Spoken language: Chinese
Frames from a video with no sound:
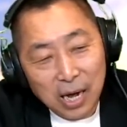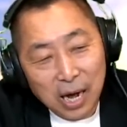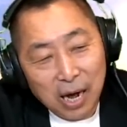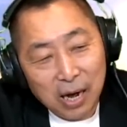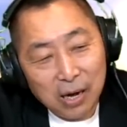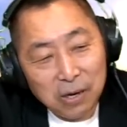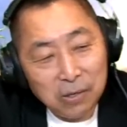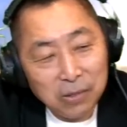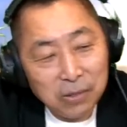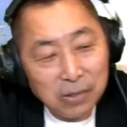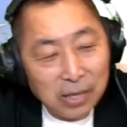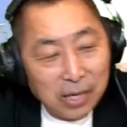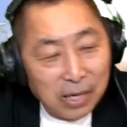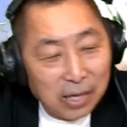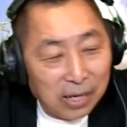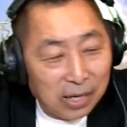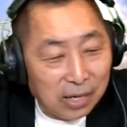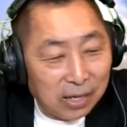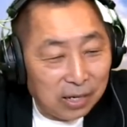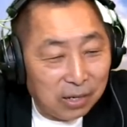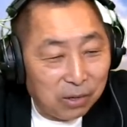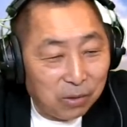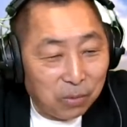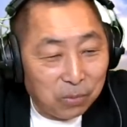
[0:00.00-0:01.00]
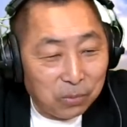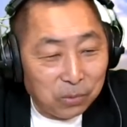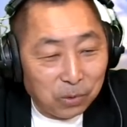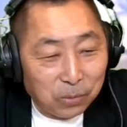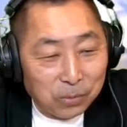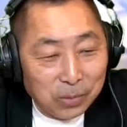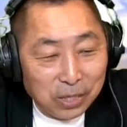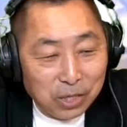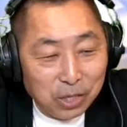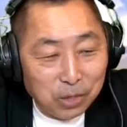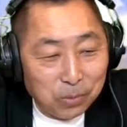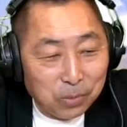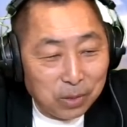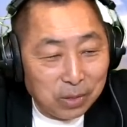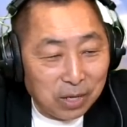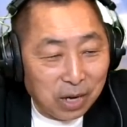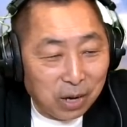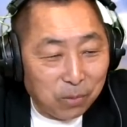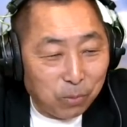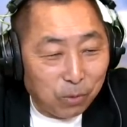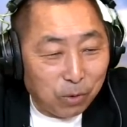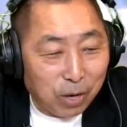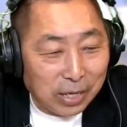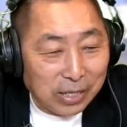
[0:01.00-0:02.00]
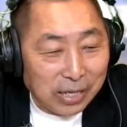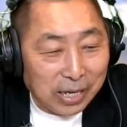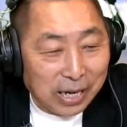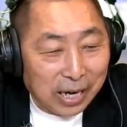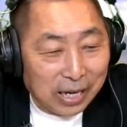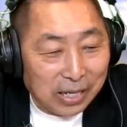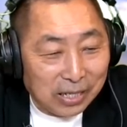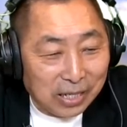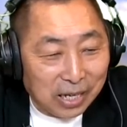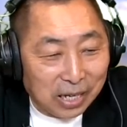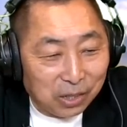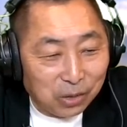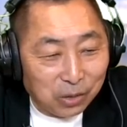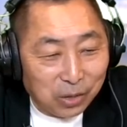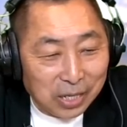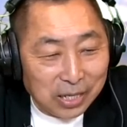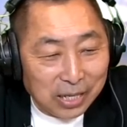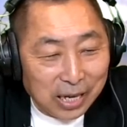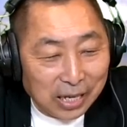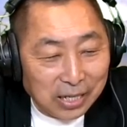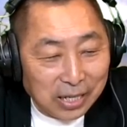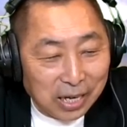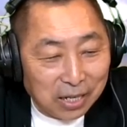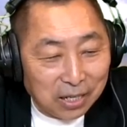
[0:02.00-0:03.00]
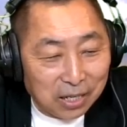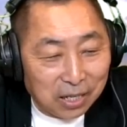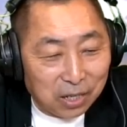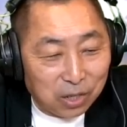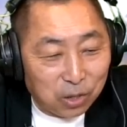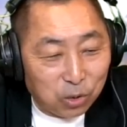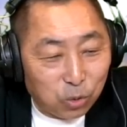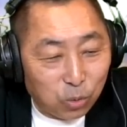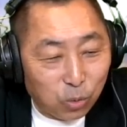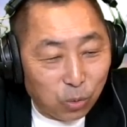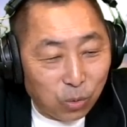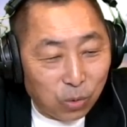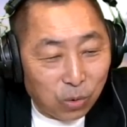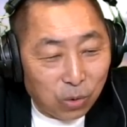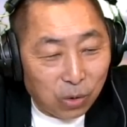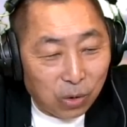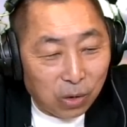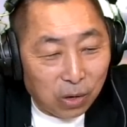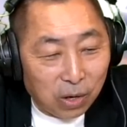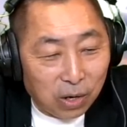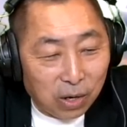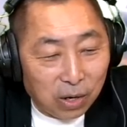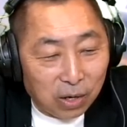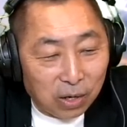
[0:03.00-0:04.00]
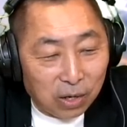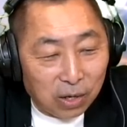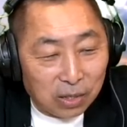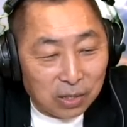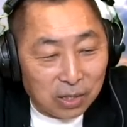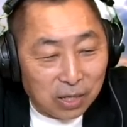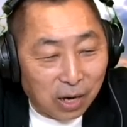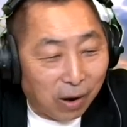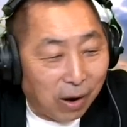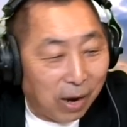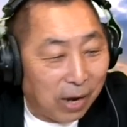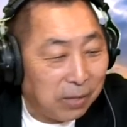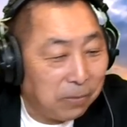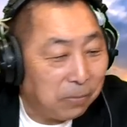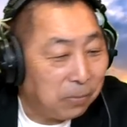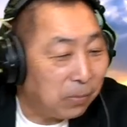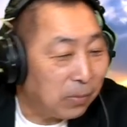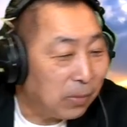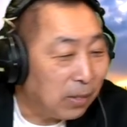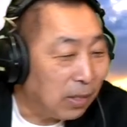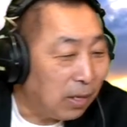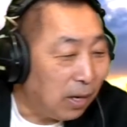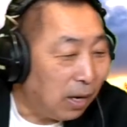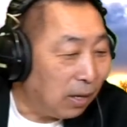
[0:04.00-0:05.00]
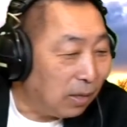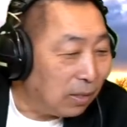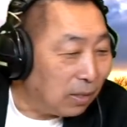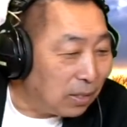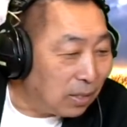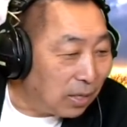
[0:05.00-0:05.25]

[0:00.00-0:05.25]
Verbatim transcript: 好，那我们我们的听友呢，不管在哪里呢，都跟大家呢说早安啊！